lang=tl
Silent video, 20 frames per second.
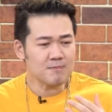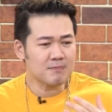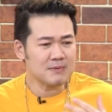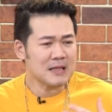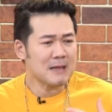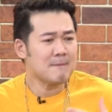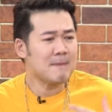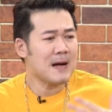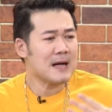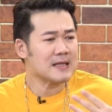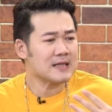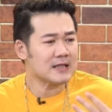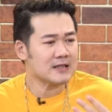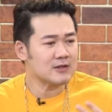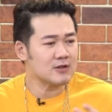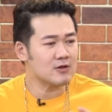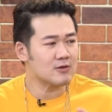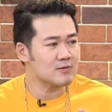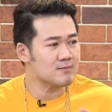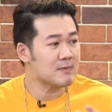Dok,
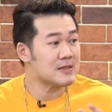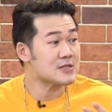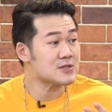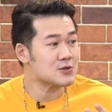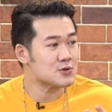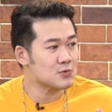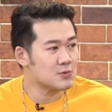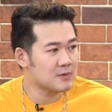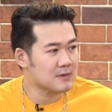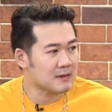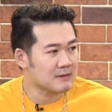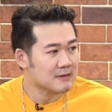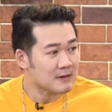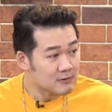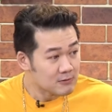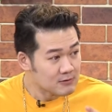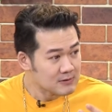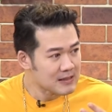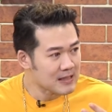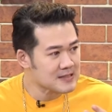nabanggit nyo may
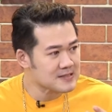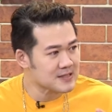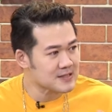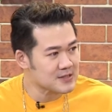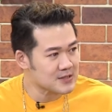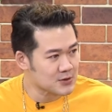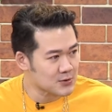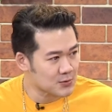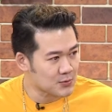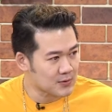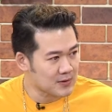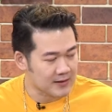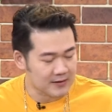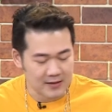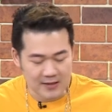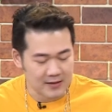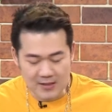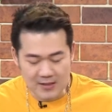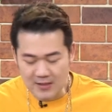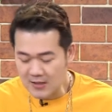sugat. Anong klaseng
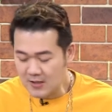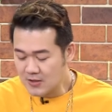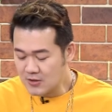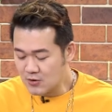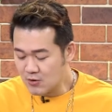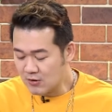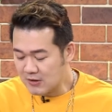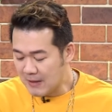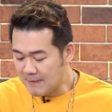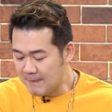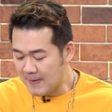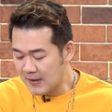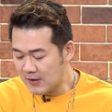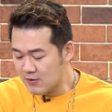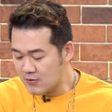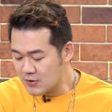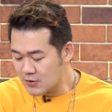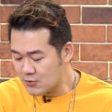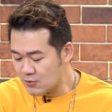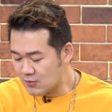sugat? So,
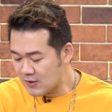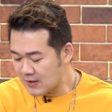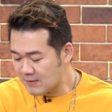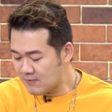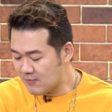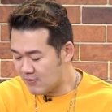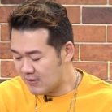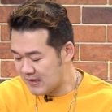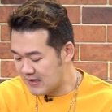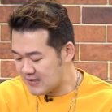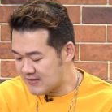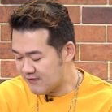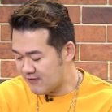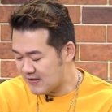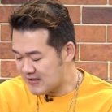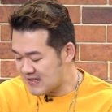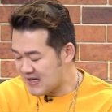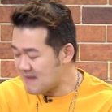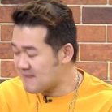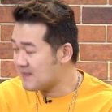kapag yung sugat mo
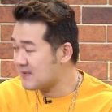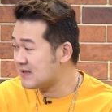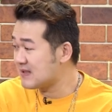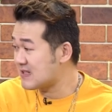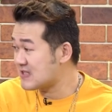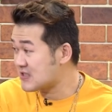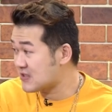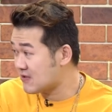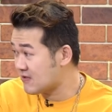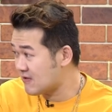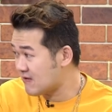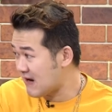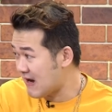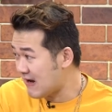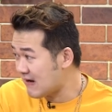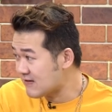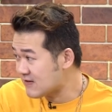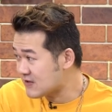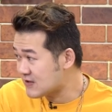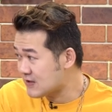is, for example,
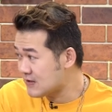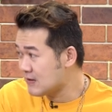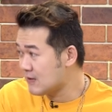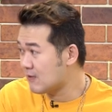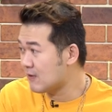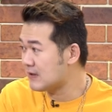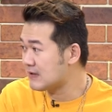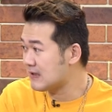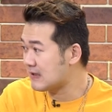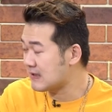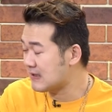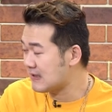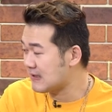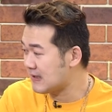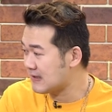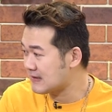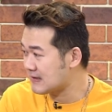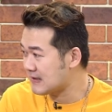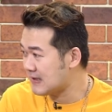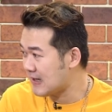na-scratch or
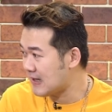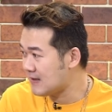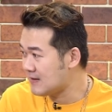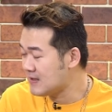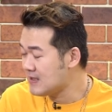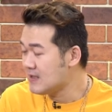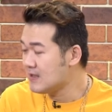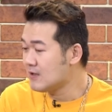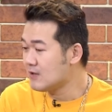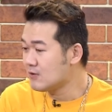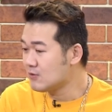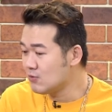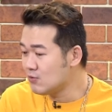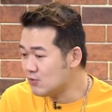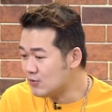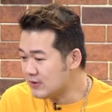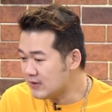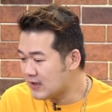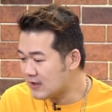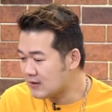nakagat ka,
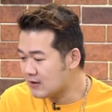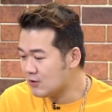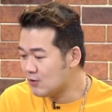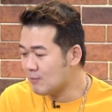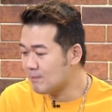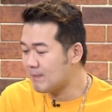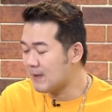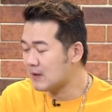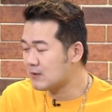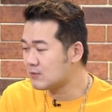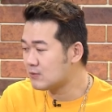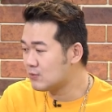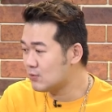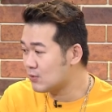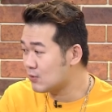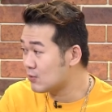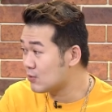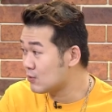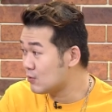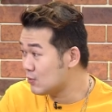ngunit yung
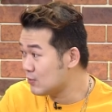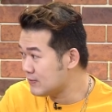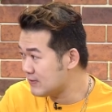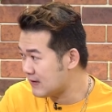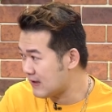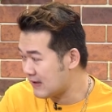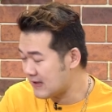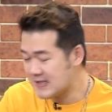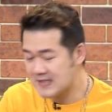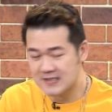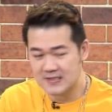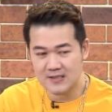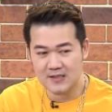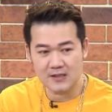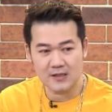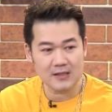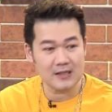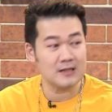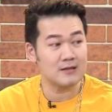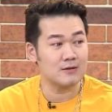pagdurugo niya
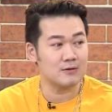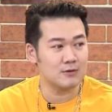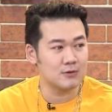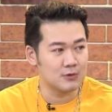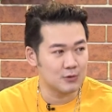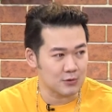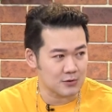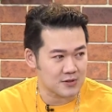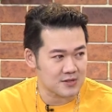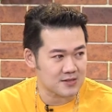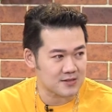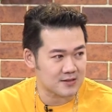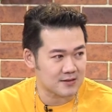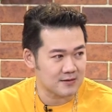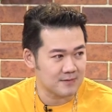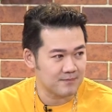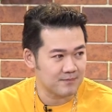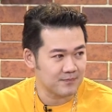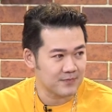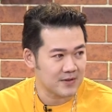is
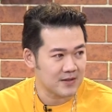induced.